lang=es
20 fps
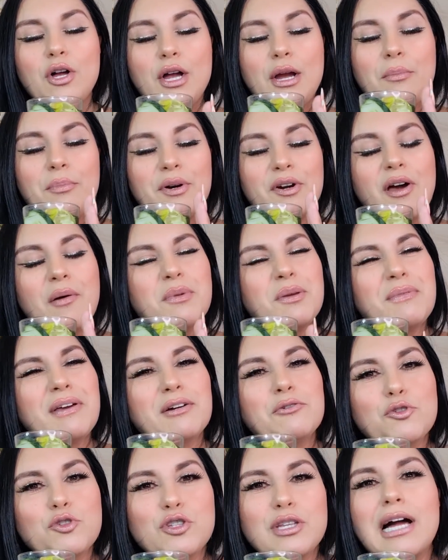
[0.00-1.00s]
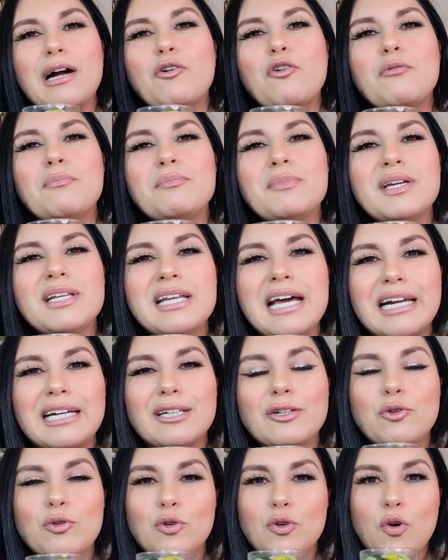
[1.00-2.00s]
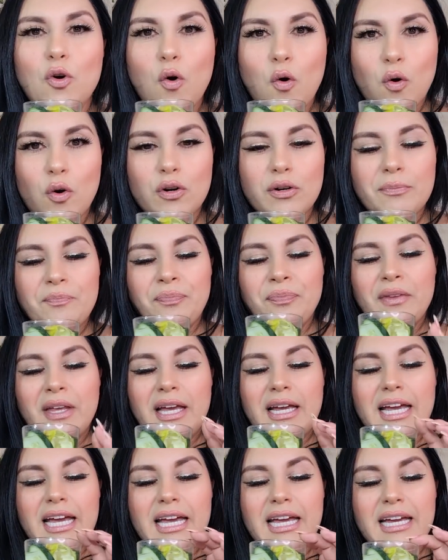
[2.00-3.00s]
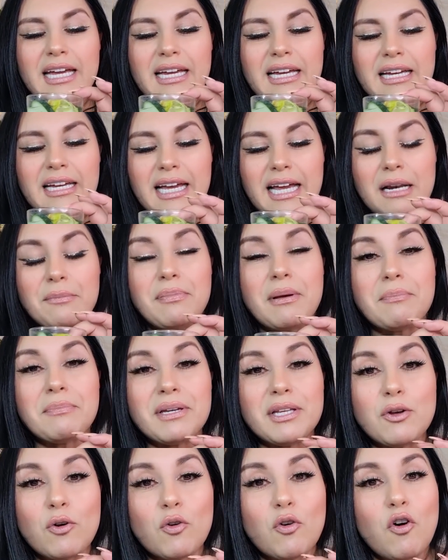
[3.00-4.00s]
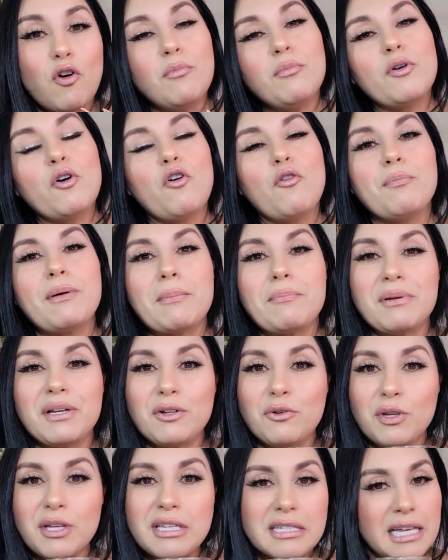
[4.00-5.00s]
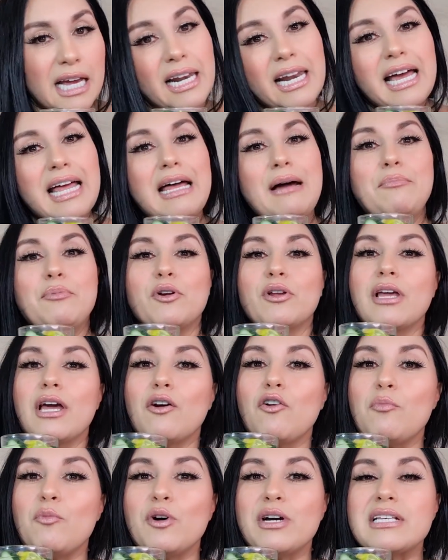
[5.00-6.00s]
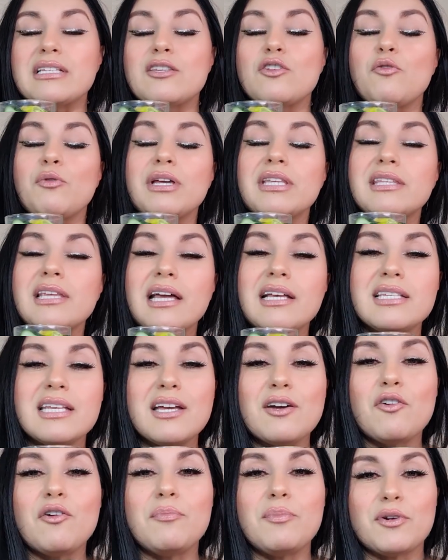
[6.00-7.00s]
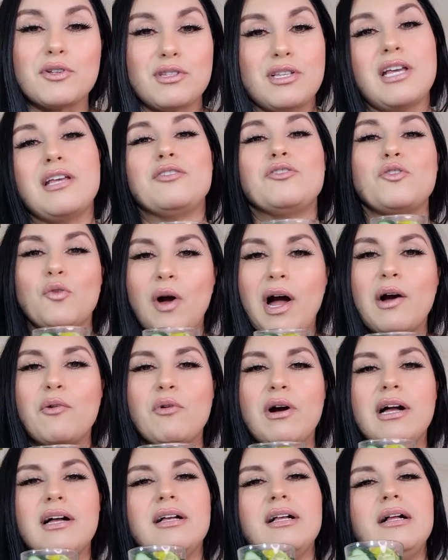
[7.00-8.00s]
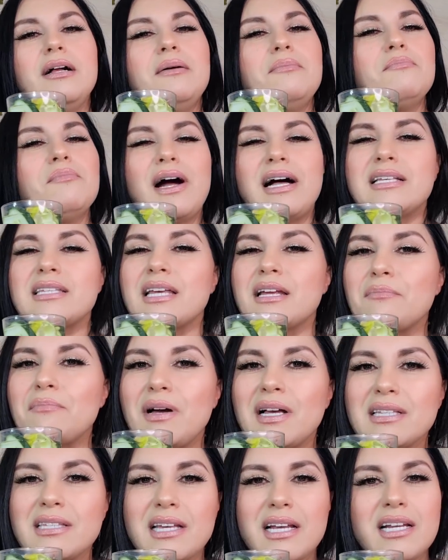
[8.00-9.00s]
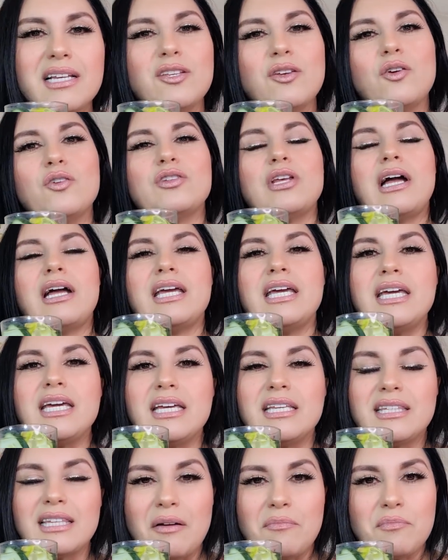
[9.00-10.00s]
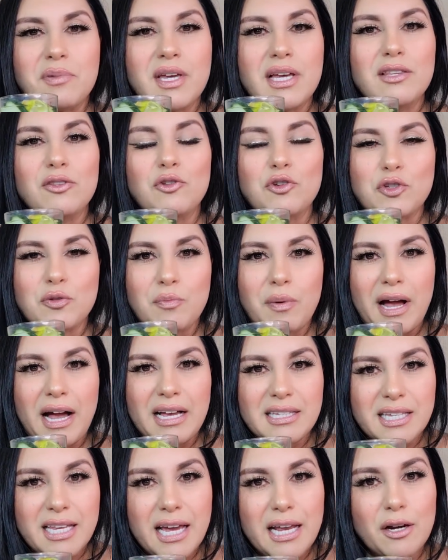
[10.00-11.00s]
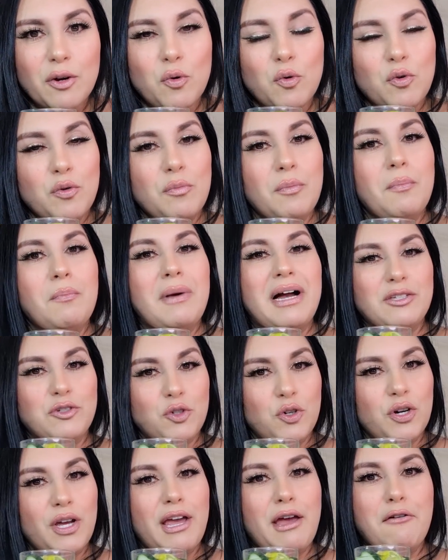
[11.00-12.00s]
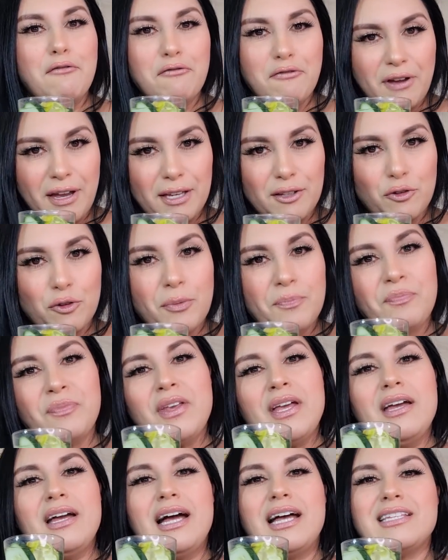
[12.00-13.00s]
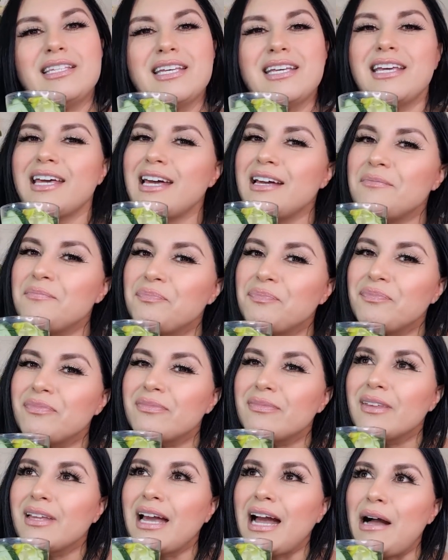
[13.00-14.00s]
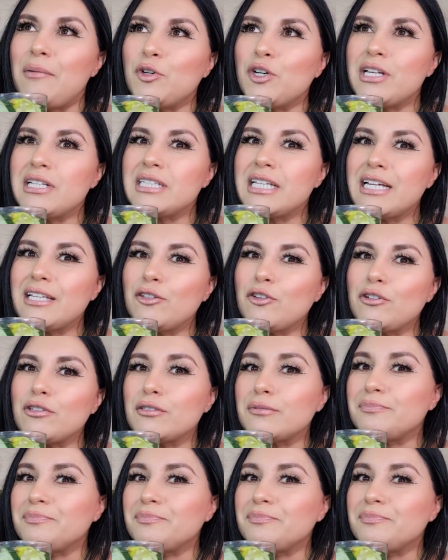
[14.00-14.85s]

pero a mí me gusta combinarlo con eh, el pepino combro o pepino de ensalada porque como es 95% agua va a ser más deliciosa y también nos va a hacer un mayor efecto. Así que, amores lindos,